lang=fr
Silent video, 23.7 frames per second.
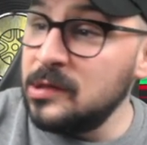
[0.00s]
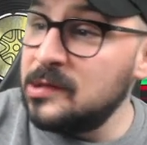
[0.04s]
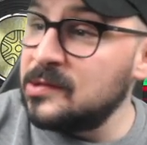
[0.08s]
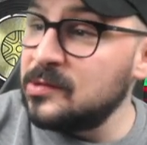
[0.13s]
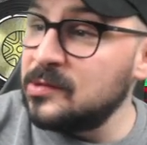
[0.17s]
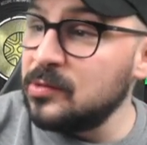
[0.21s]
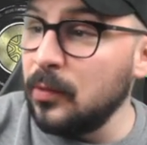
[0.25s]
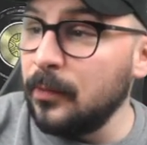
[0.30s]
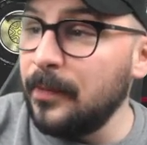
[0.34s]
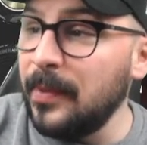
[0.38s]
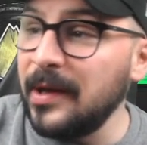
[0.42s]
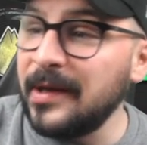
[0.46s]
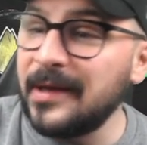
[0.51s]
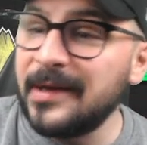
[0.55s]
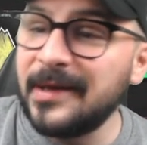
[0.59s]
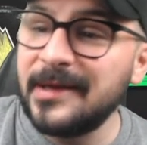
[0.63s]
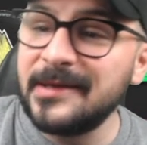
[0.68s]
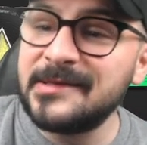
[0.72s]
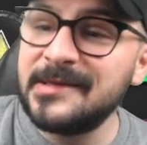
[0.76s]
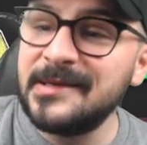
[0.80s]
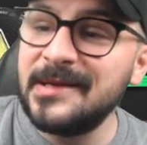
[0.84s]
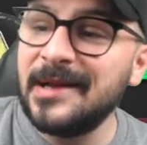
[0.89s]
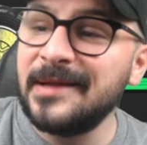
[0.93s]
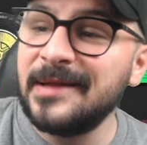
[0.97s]
ils ne sont pas
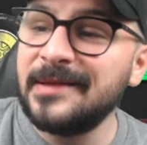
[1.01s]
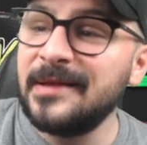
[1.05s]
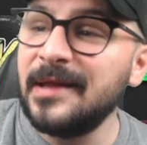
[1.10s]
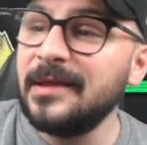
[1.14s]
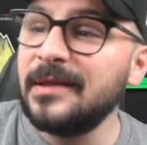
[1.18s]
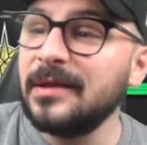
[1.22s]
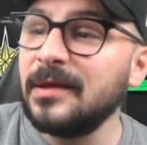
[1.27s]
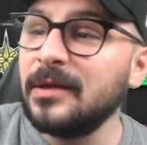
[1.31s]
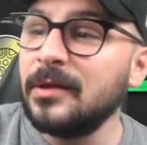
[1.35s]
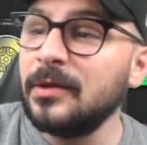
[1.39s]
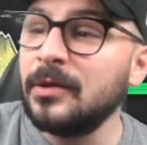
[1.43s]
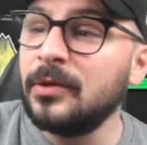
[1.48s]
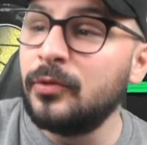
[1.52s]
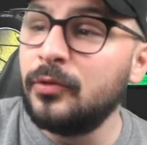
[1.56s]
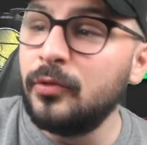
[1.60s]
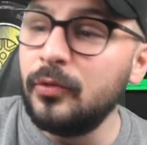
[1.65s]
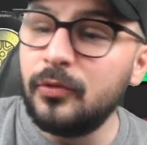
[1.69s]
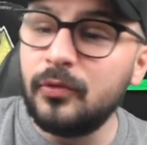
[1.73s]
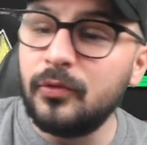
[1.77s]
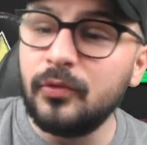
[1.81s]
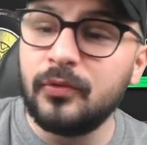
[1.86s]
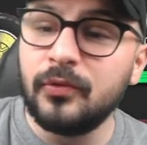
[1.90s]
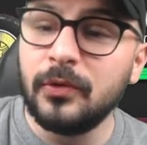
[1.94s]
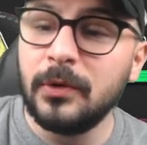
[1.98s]
cassés la tête
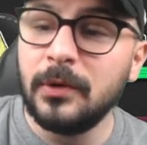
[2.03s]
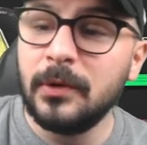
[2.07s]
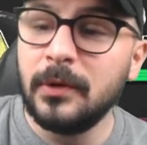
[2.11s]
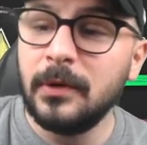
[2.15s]
du tout.